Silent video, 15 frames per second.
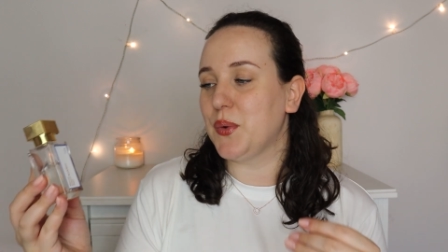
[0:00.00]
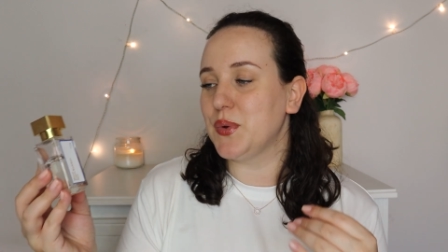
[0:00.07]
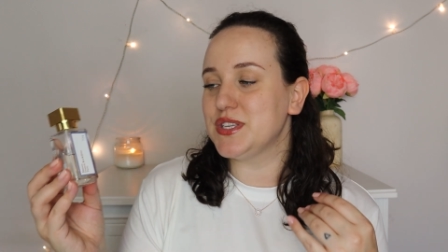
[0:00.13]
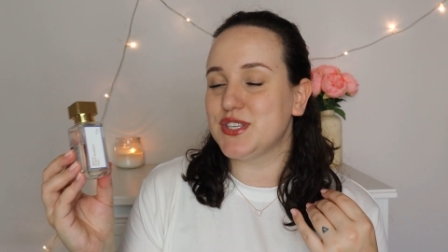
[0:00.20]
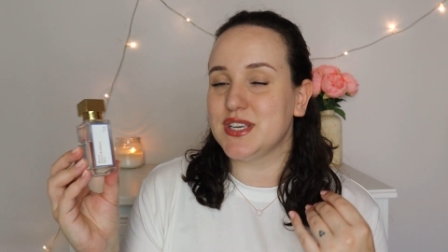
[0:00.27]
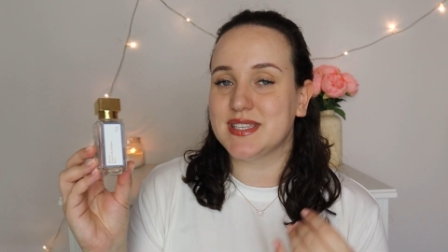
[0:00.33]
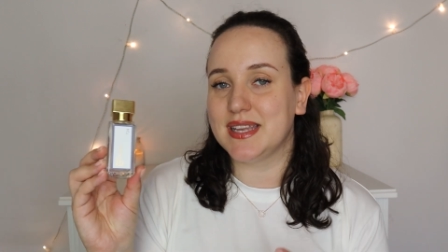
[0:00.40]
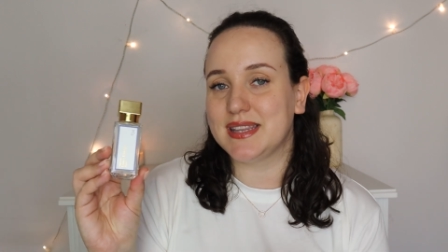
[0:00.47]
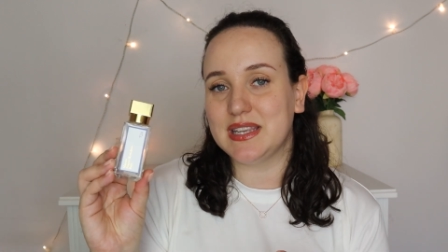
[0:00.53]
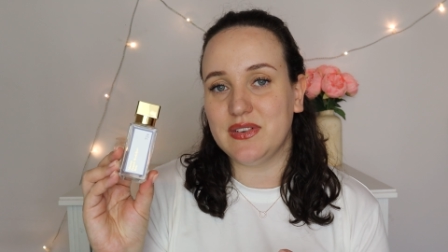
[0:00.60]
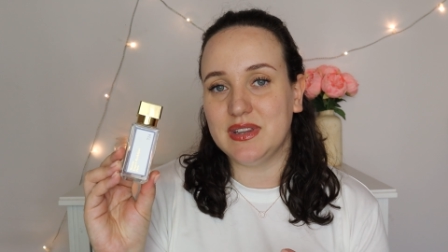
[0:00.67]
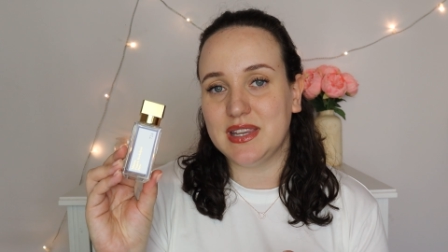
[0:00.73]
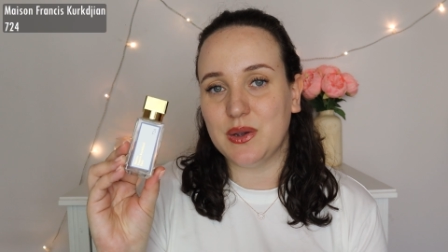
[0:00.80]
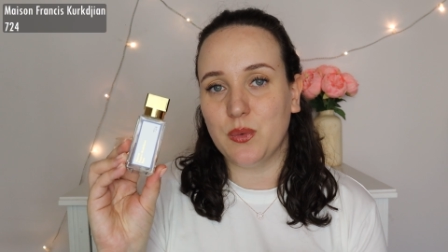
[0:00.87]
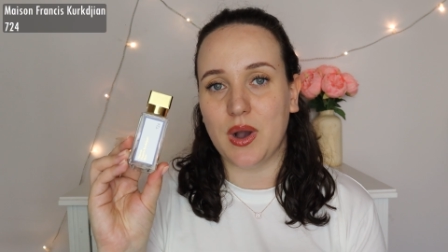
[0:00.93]
questo è
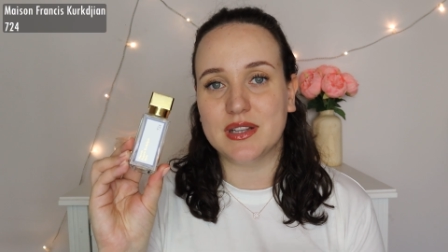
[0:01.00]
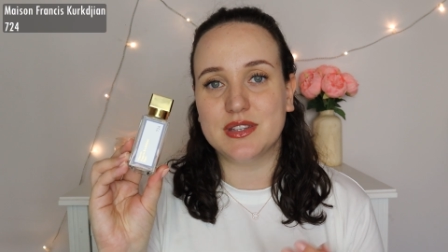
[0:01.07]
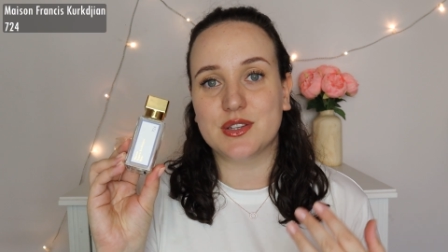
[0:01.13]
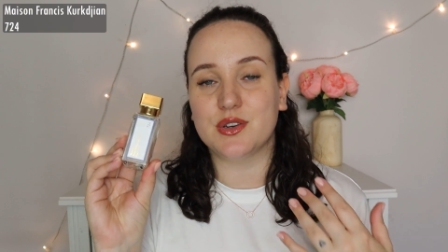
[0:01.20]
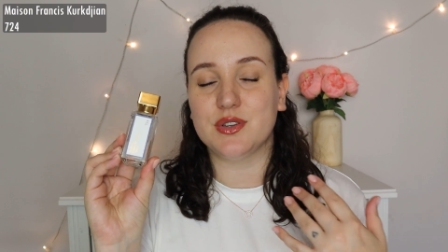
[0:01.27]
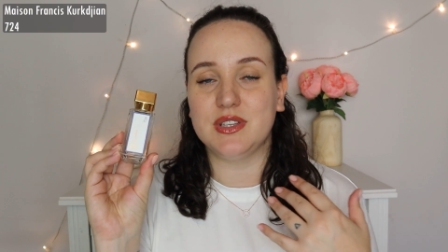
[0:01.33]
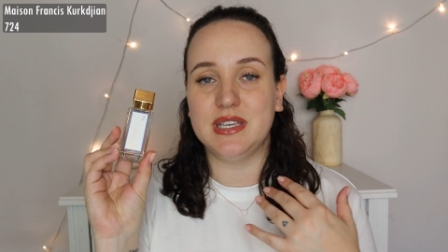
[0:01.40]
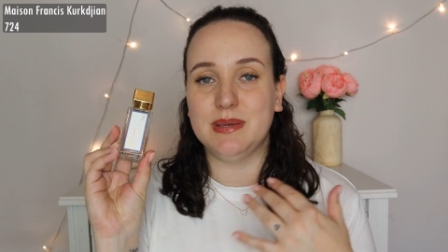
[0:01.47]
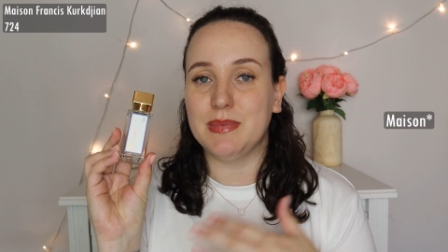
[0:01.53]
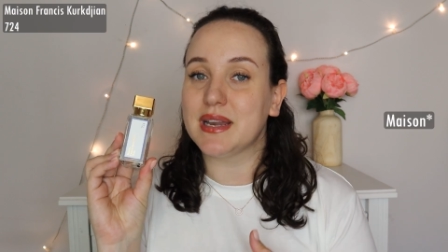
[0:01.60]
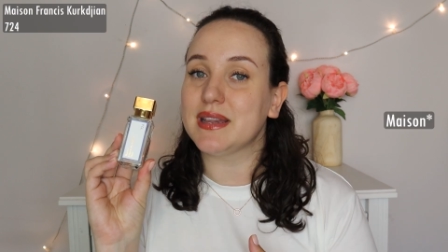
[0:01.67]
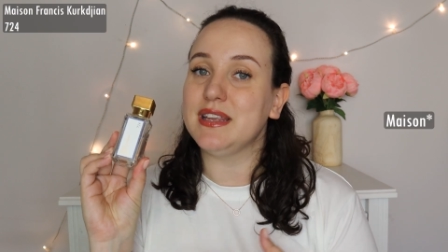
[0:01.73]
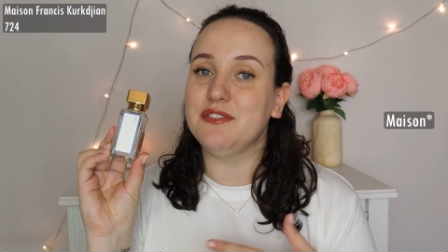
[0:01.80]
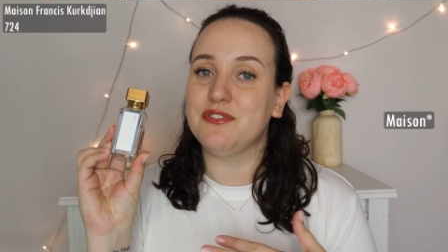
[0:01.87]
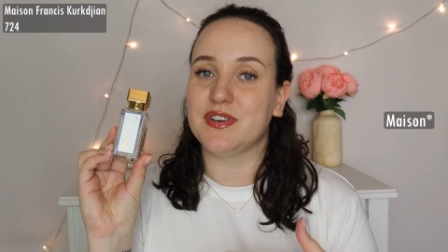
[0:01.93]
724 di
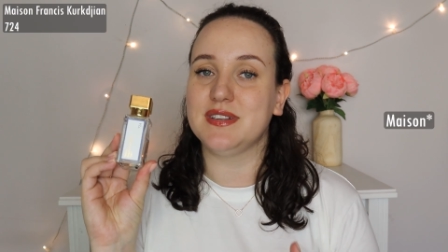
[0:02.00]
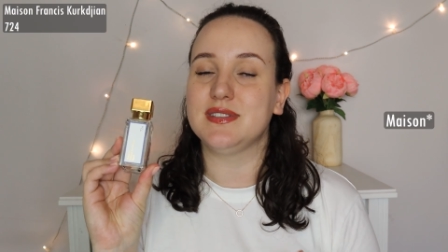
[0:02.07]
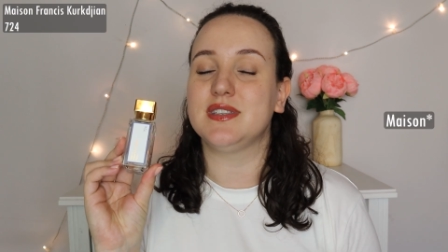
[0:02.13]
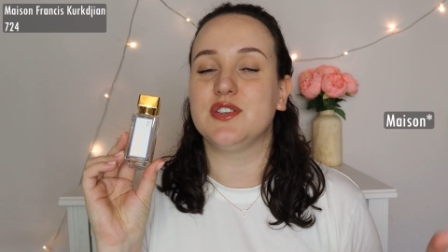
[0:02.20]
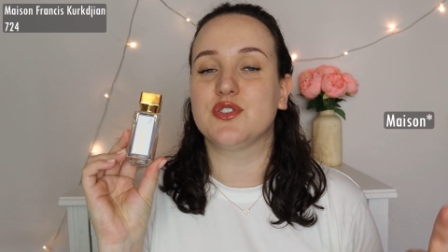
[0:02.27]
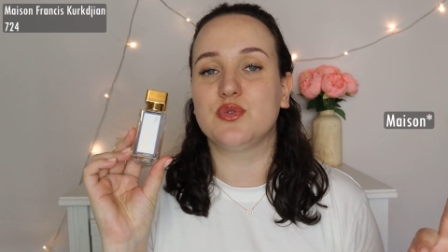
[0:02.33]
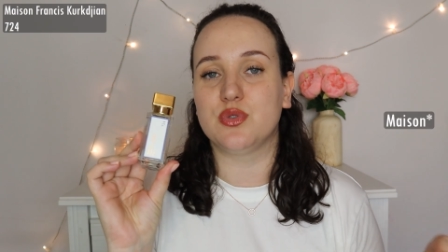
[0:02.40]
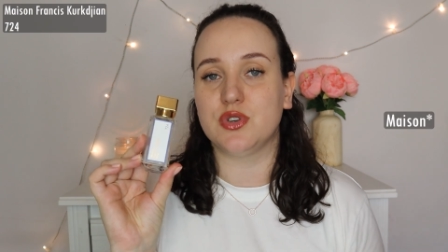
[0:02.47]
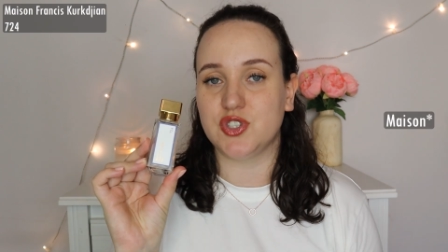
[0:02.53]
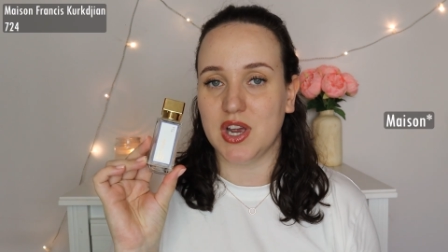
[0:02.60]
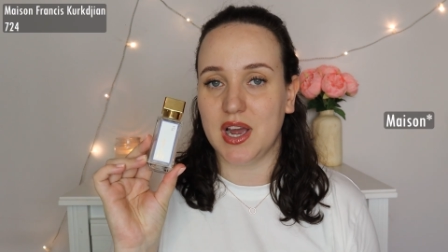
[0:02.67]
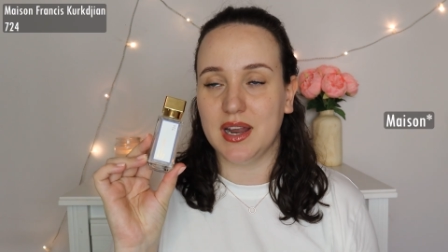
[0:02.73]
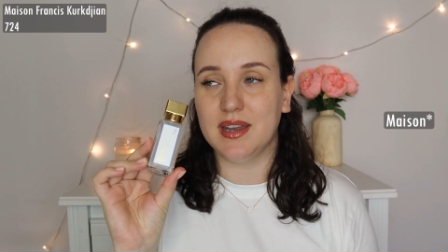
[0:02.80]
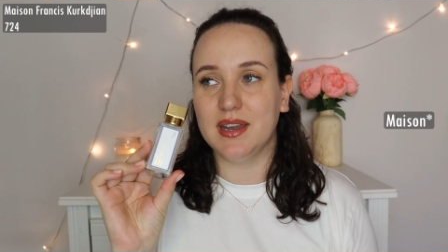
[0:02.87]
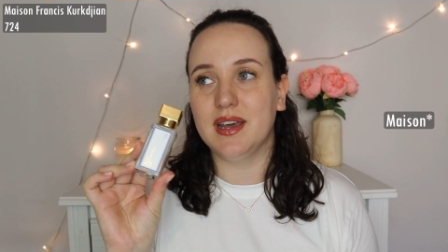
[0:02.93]
Martin Francis
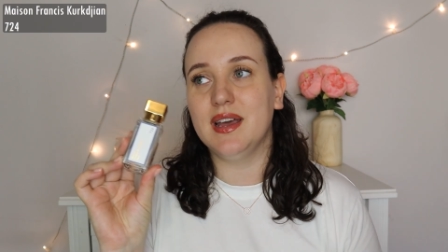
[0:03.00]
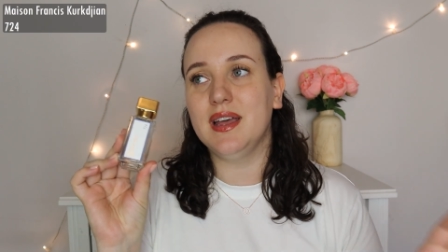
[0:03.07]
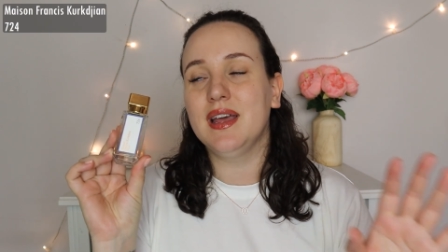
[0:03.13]
Courjean